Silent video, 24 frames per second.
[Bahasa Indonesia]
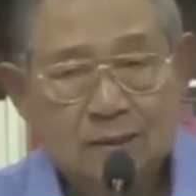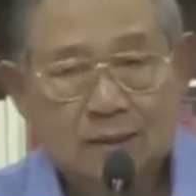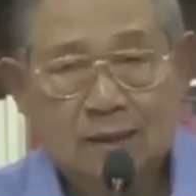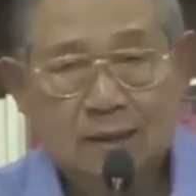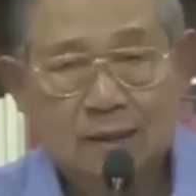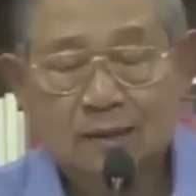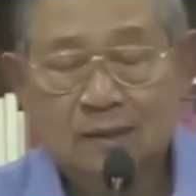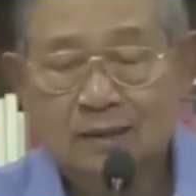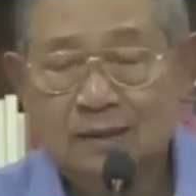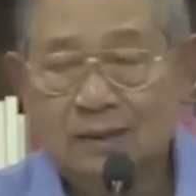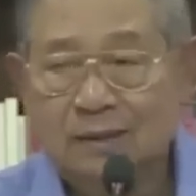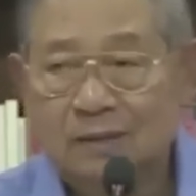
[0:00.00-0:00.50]

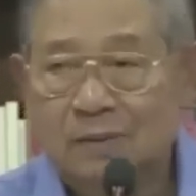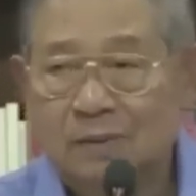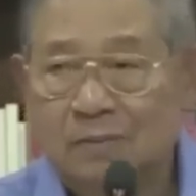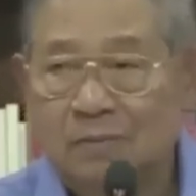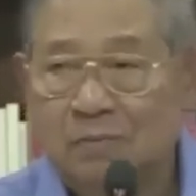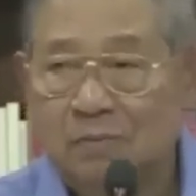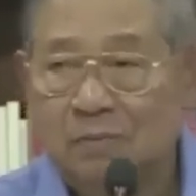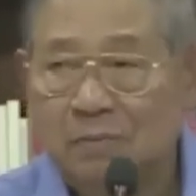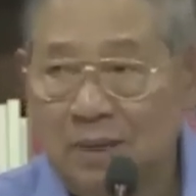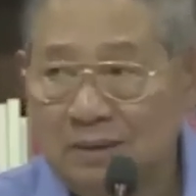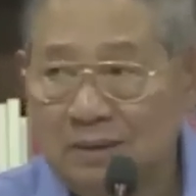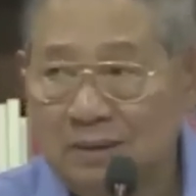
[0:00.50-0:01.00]
dan
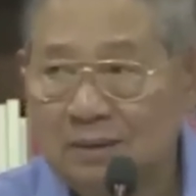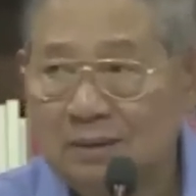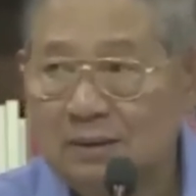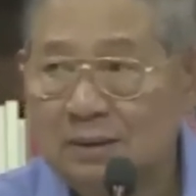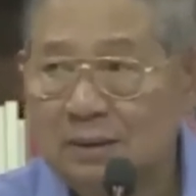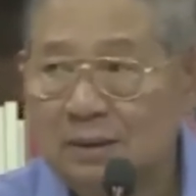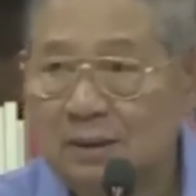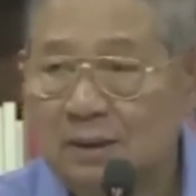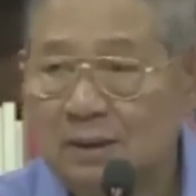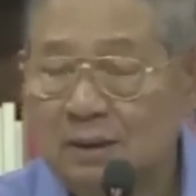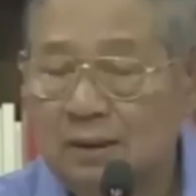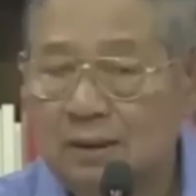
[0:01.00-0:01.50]

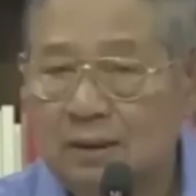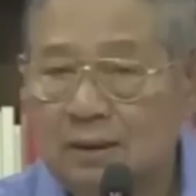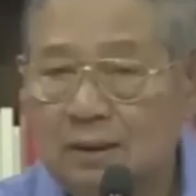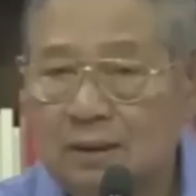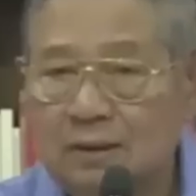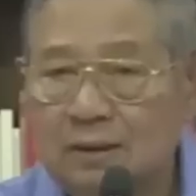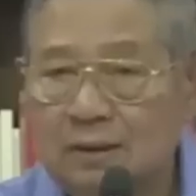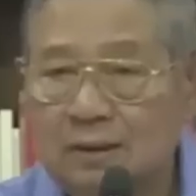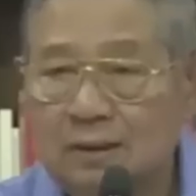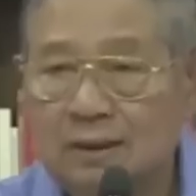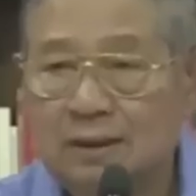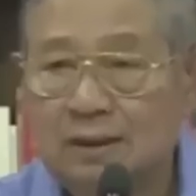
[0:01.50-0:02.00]
terhempas
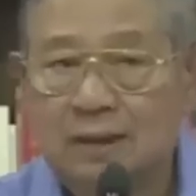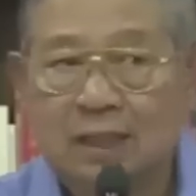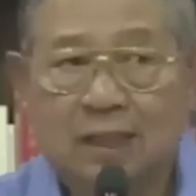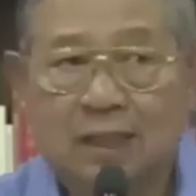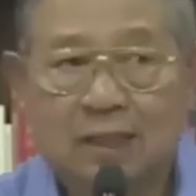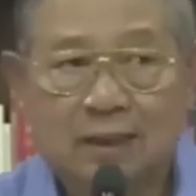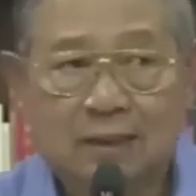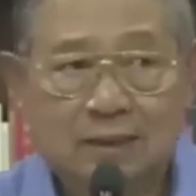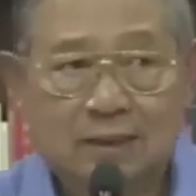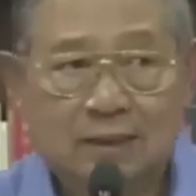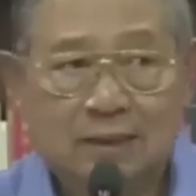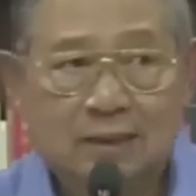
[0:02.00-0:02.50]

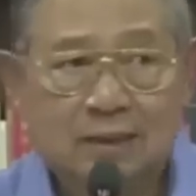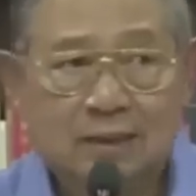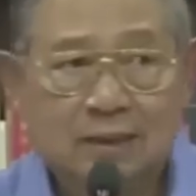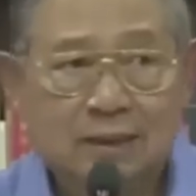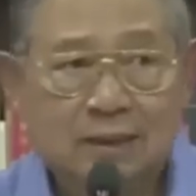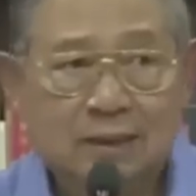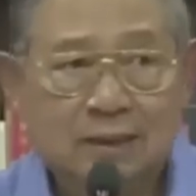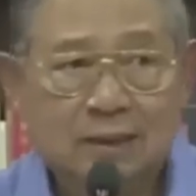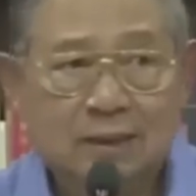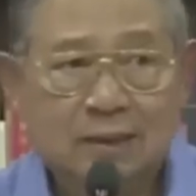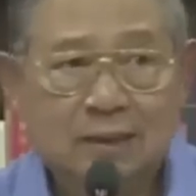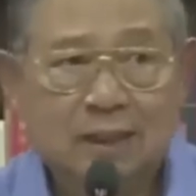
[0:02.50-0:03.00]
tiga hari
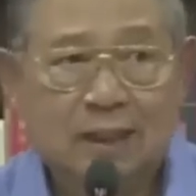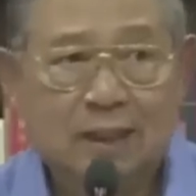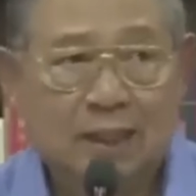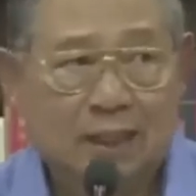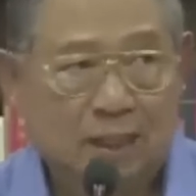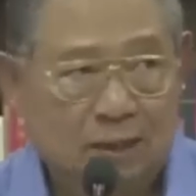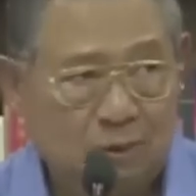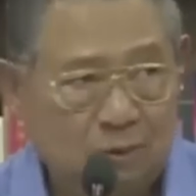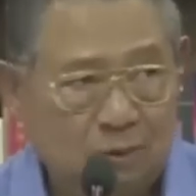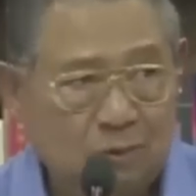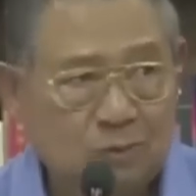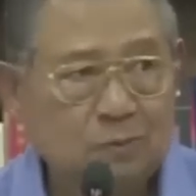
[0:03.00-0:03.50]

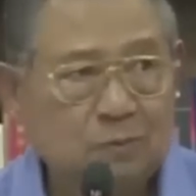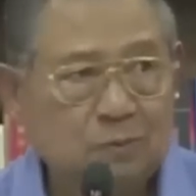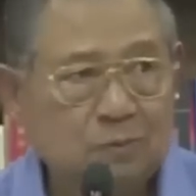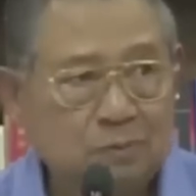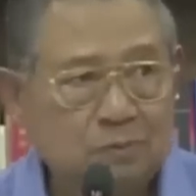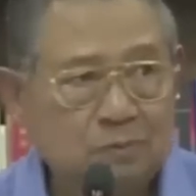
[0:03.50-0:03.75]
yang lalu.